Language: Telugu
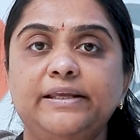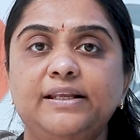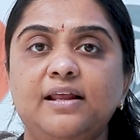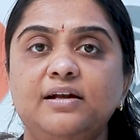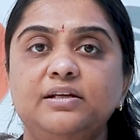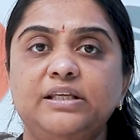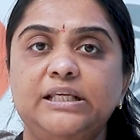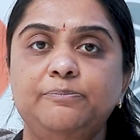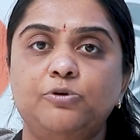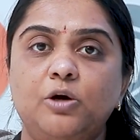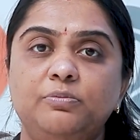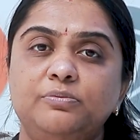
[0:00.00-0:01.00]
ఇలాంటి ఈ
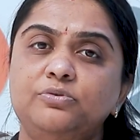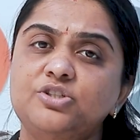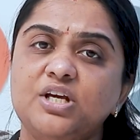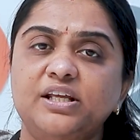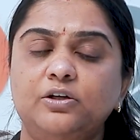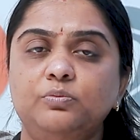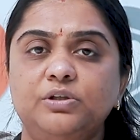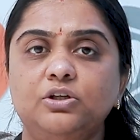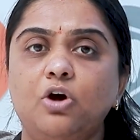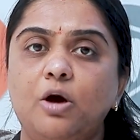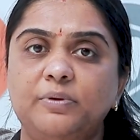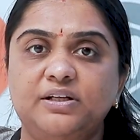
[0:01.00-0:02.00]
ప్రాబ్లంతో చాలా ఎక్కువ
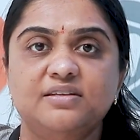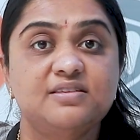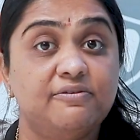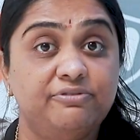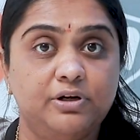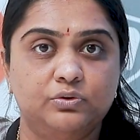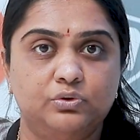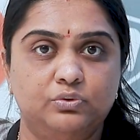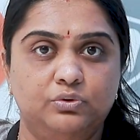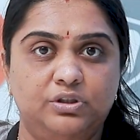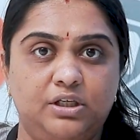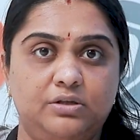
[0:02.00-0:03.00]
మంది కామన్గా సఫర్ అవుతూ
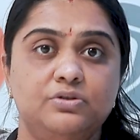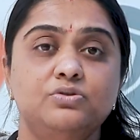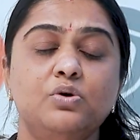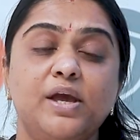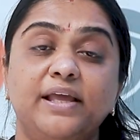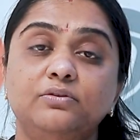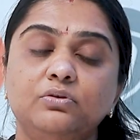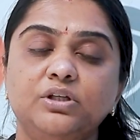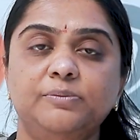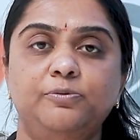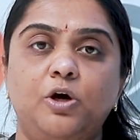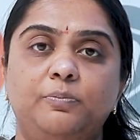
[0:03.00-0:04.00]
ఉంటారు సో
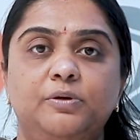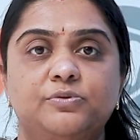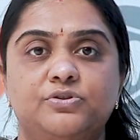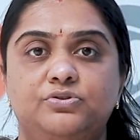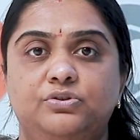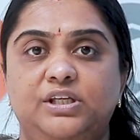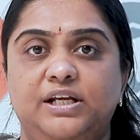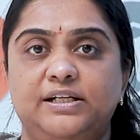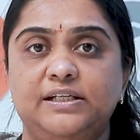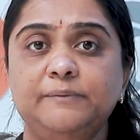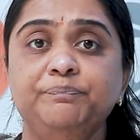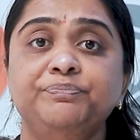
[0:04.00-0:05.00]
ఎందుకు ఈ ప్రాబ్లం వస్తుంది
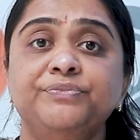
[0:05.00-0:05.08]
అంటే